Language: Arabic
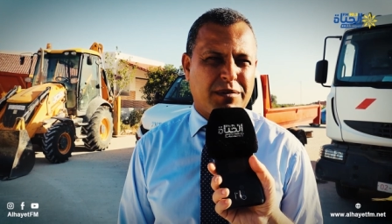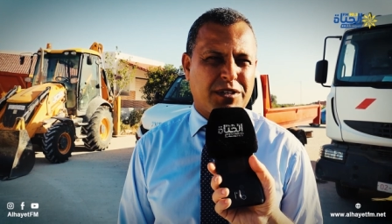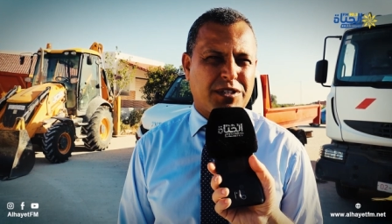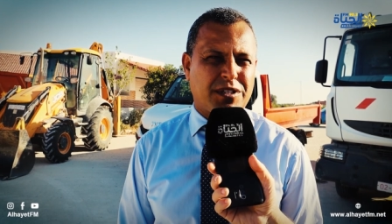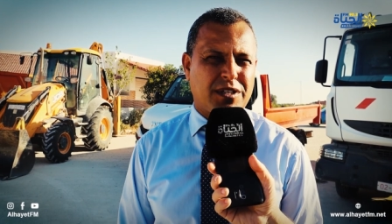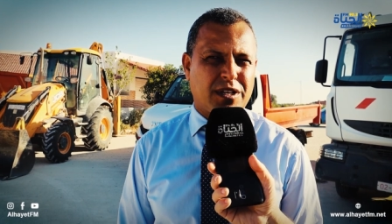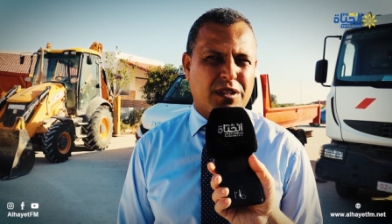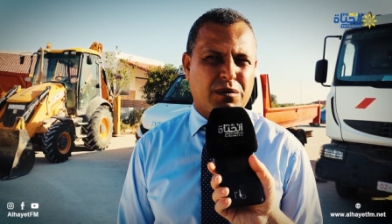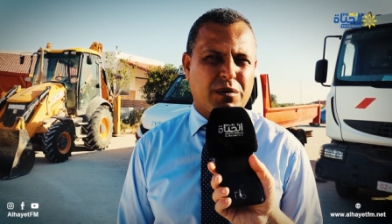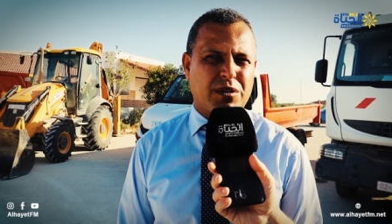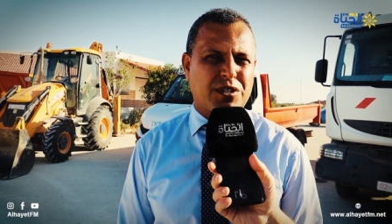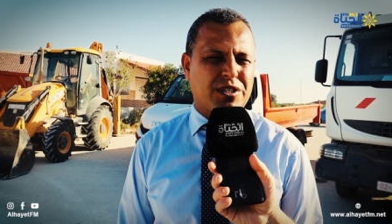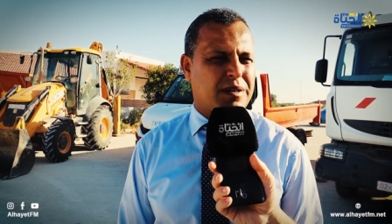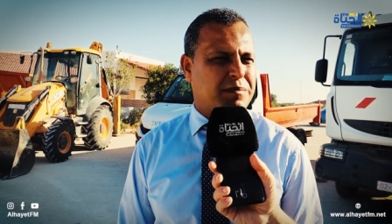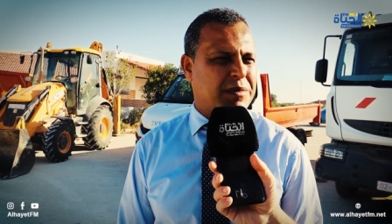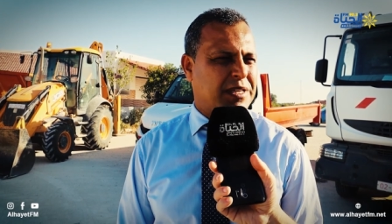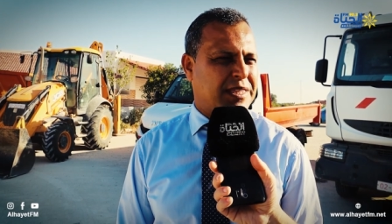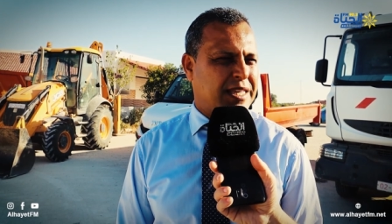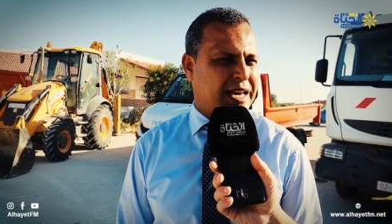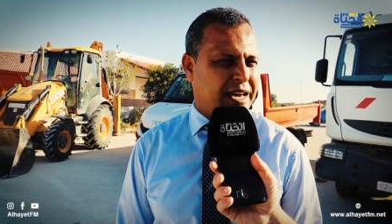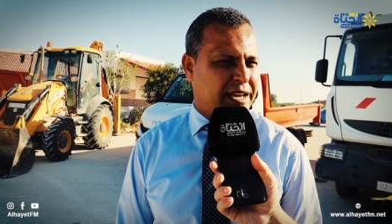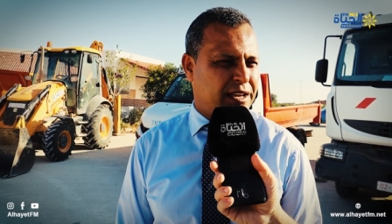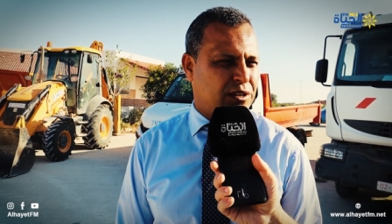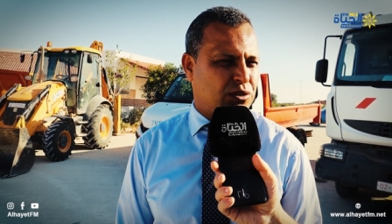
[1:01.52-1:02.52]
باش نتوجه
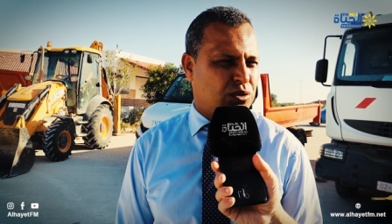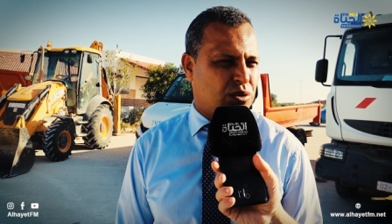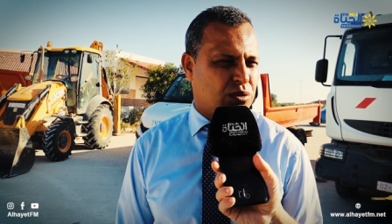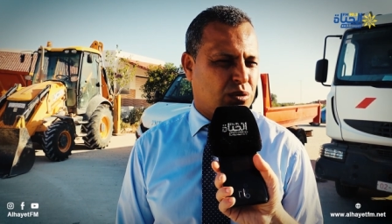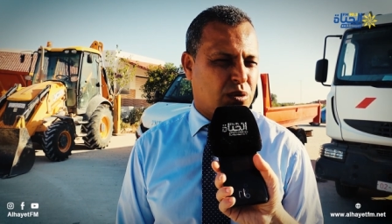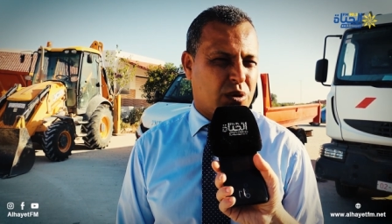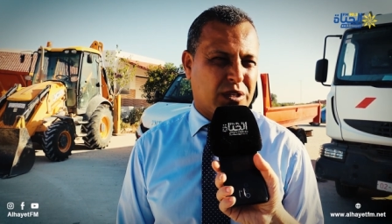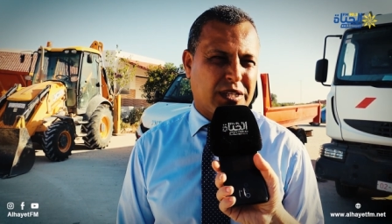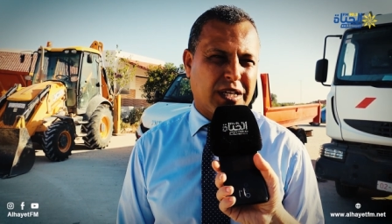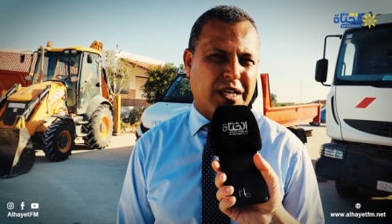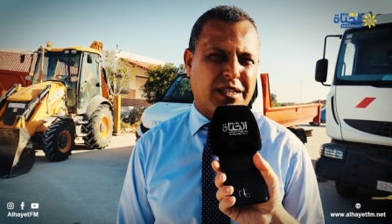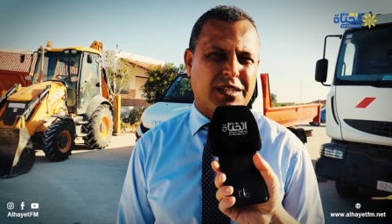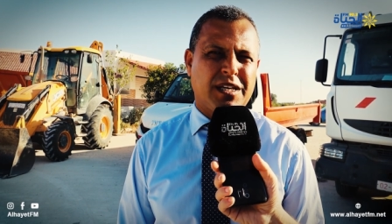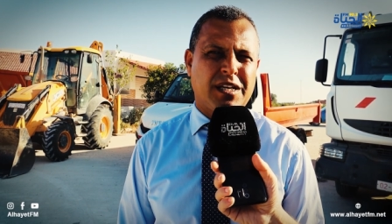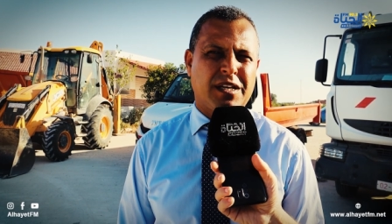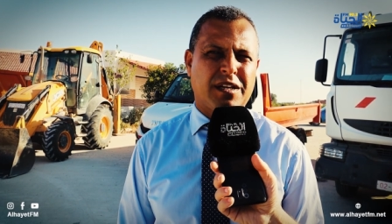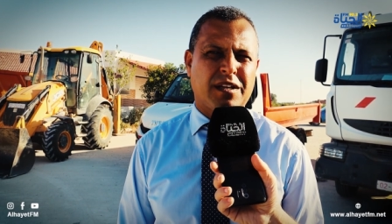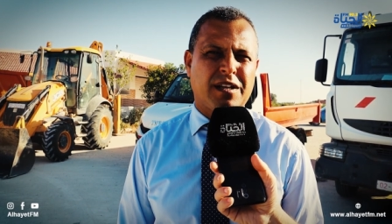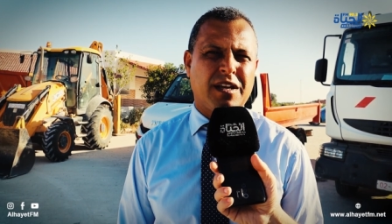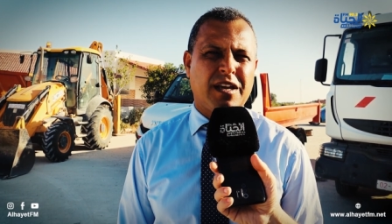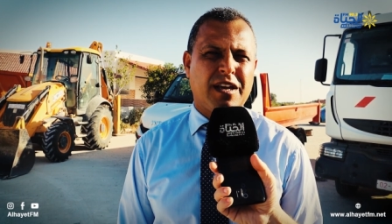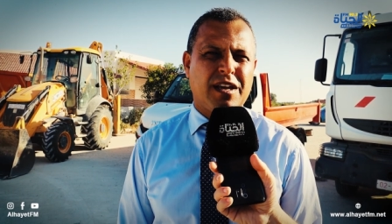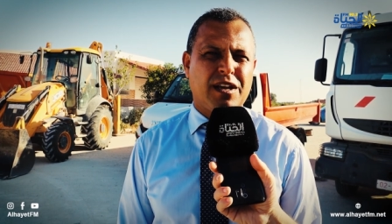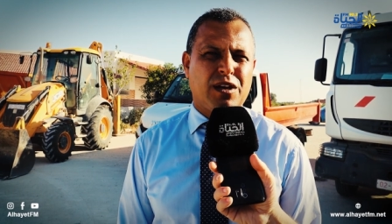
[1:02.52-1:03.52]
بتحيه شكر
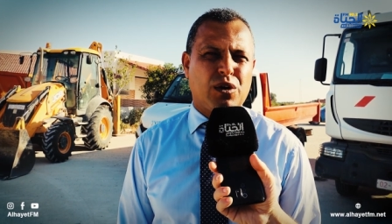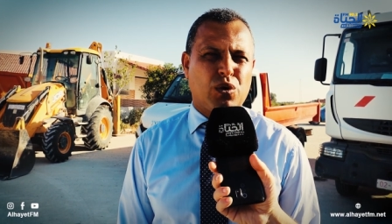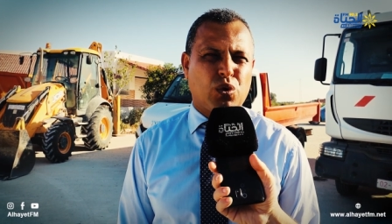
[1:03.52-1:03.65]
وتقدير